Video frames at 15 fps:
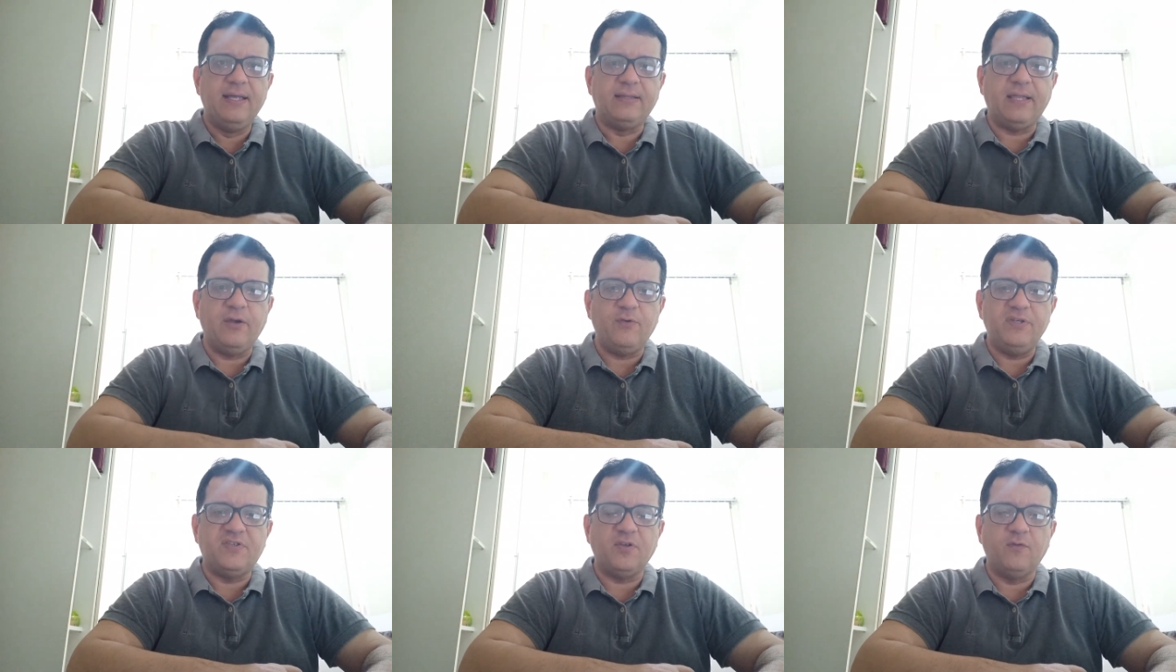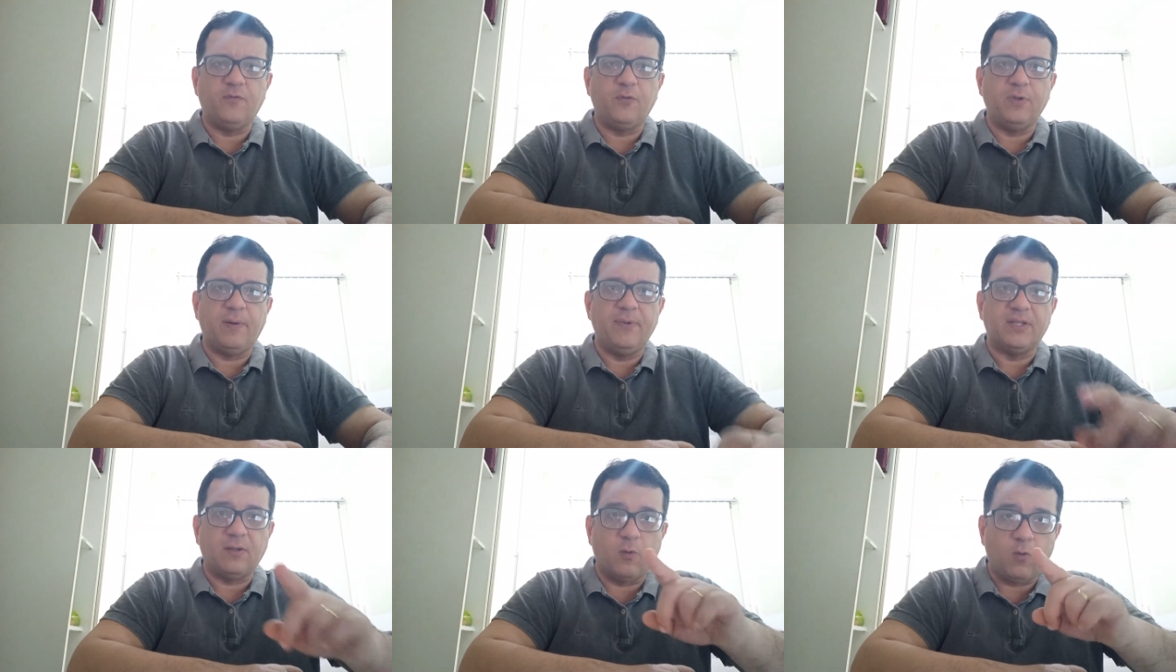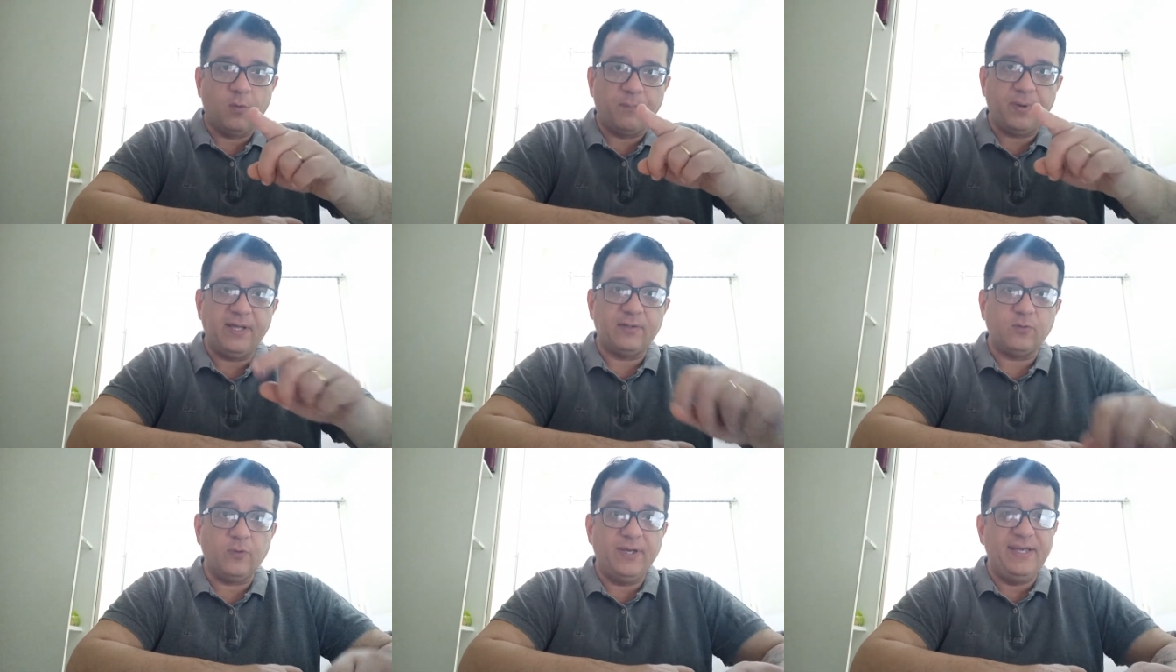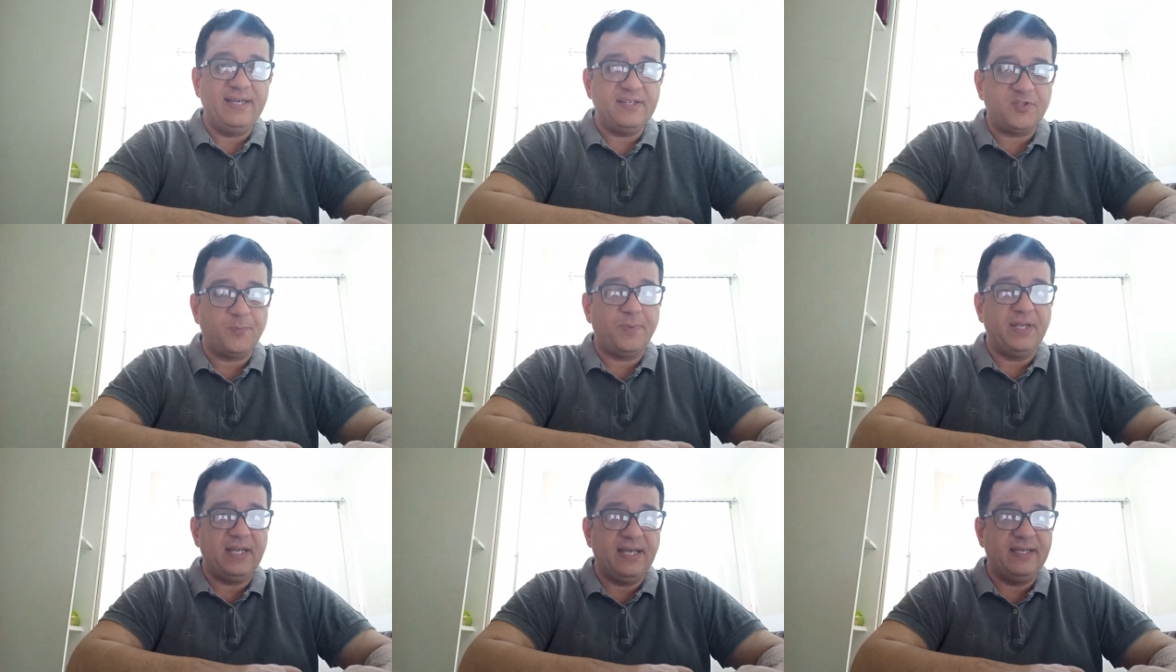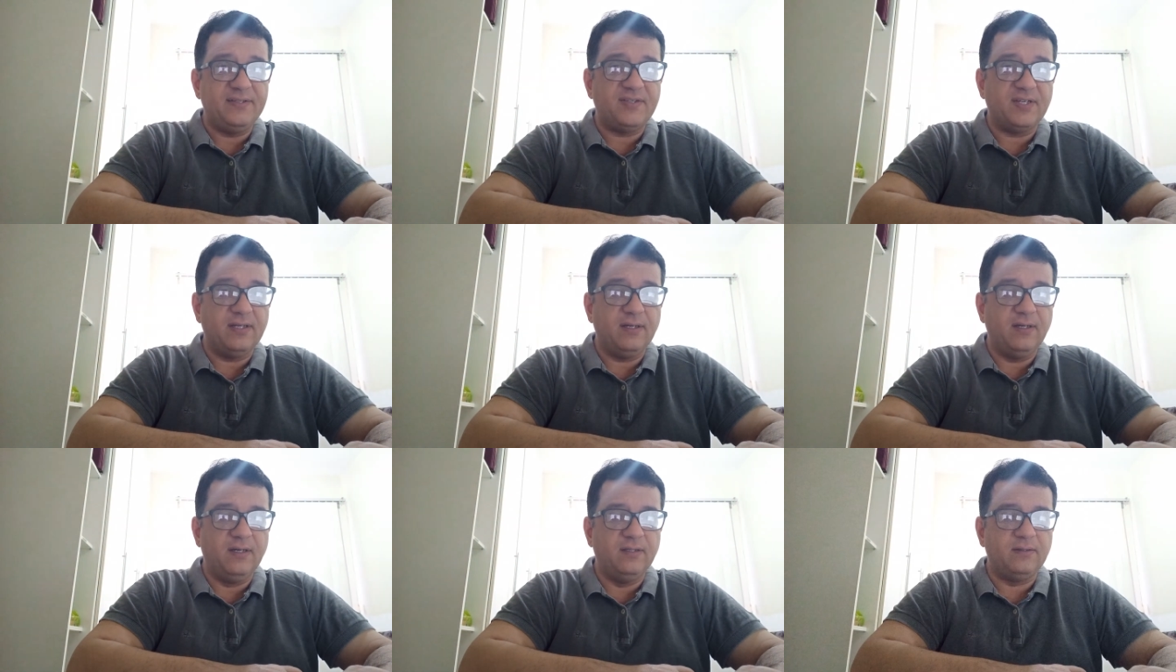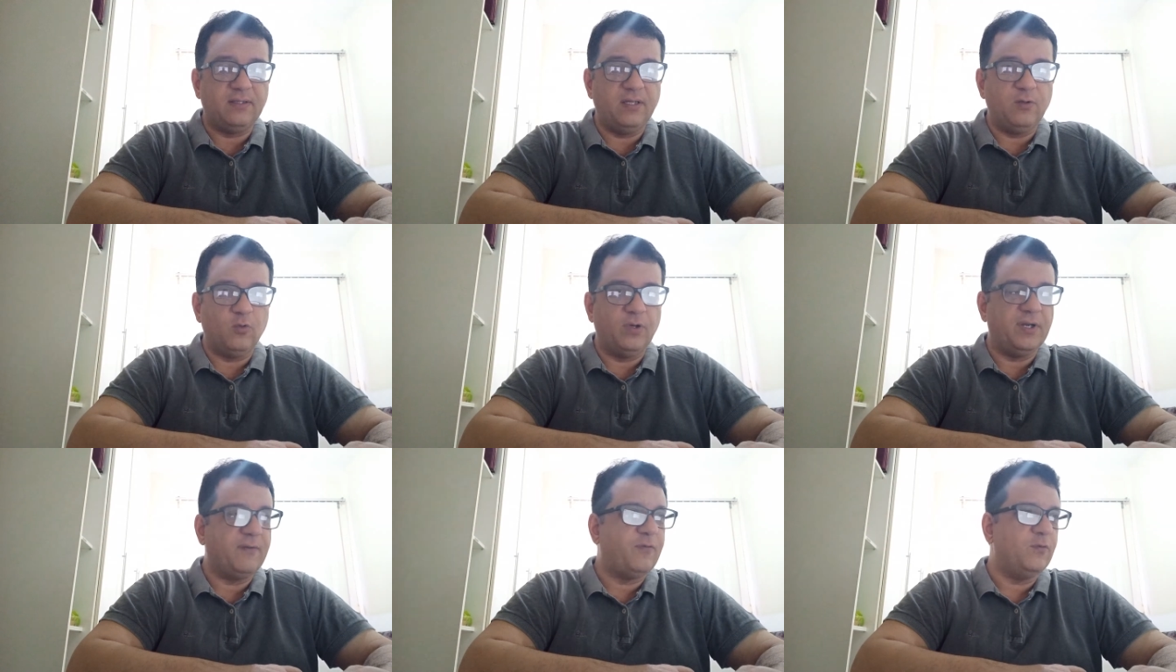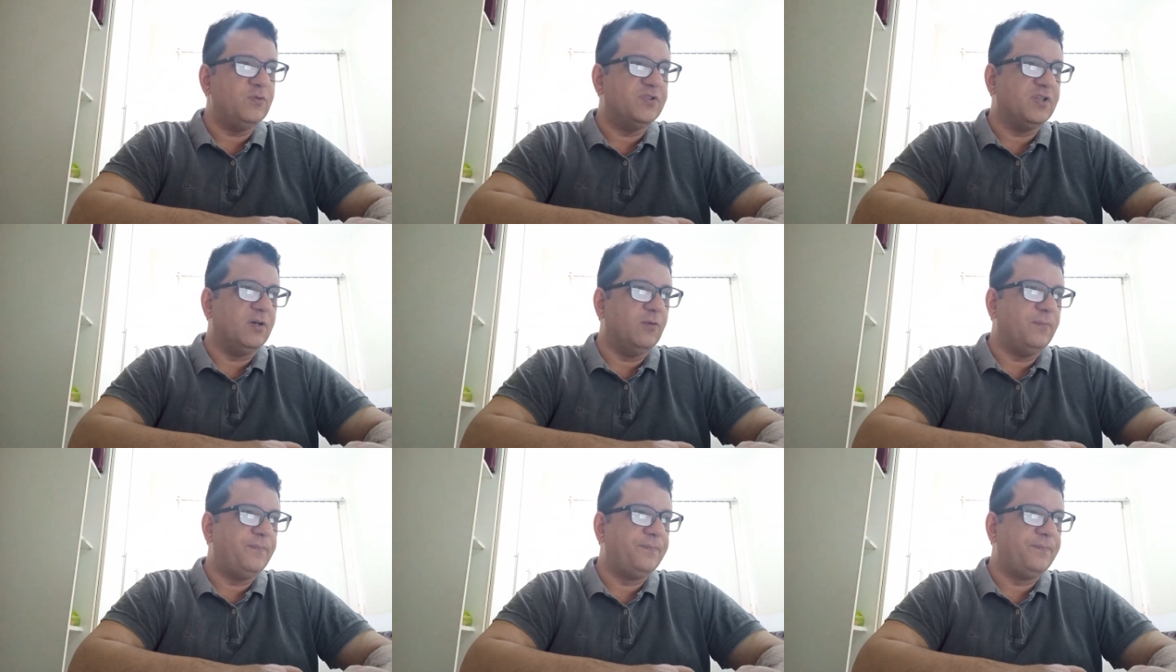tenham ensino fundamental completo e experiência anterior na função.